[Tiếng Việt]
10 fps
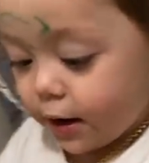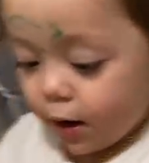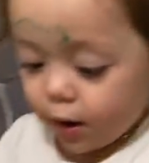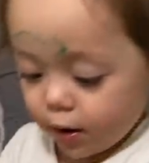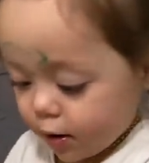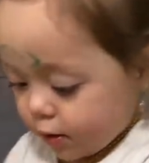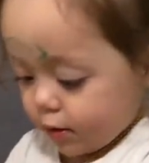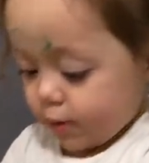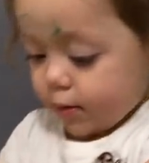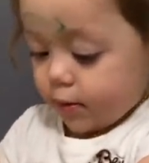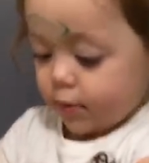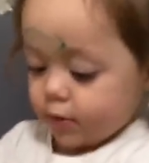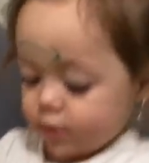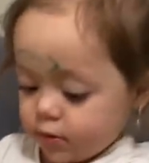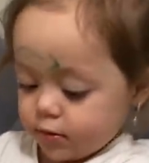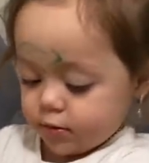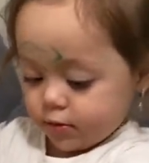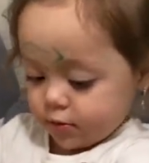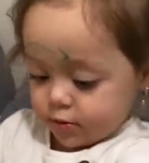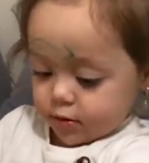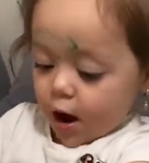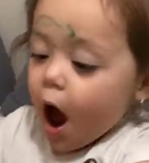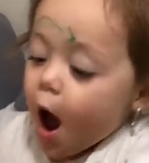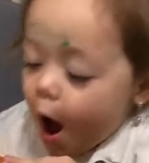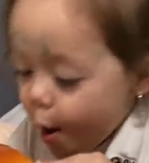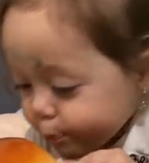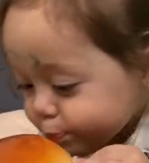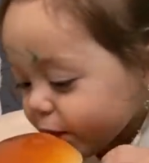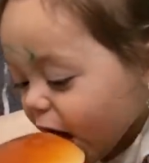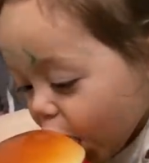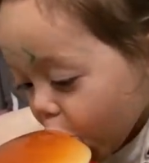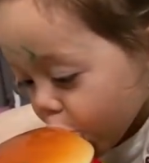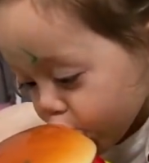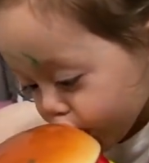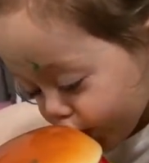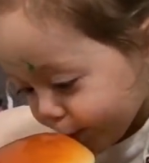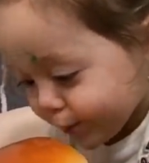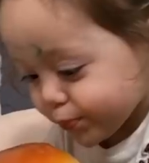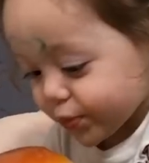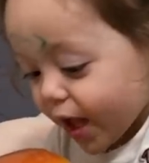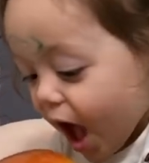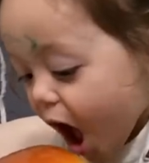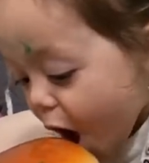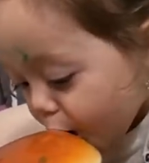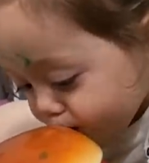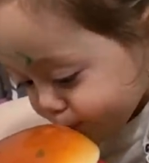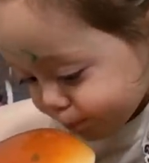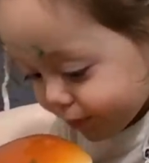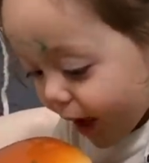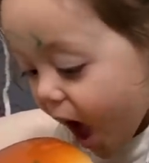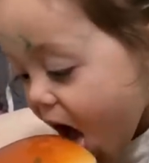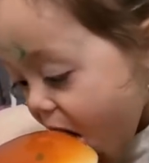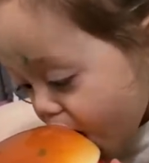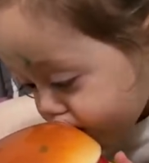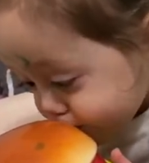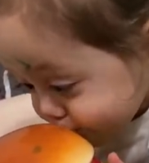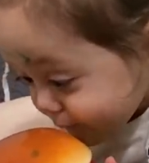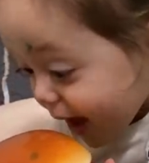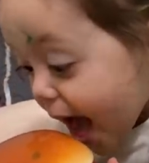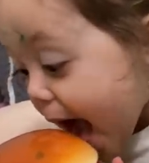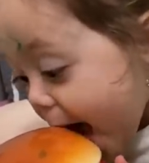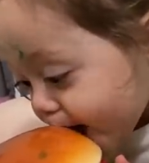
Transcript: mỗi ngày mẹ cho chay tiền là chay bỏ ống nha Trời cái bánh đó bánh hamburger đó tôi nhìn nó biết nó ăn đó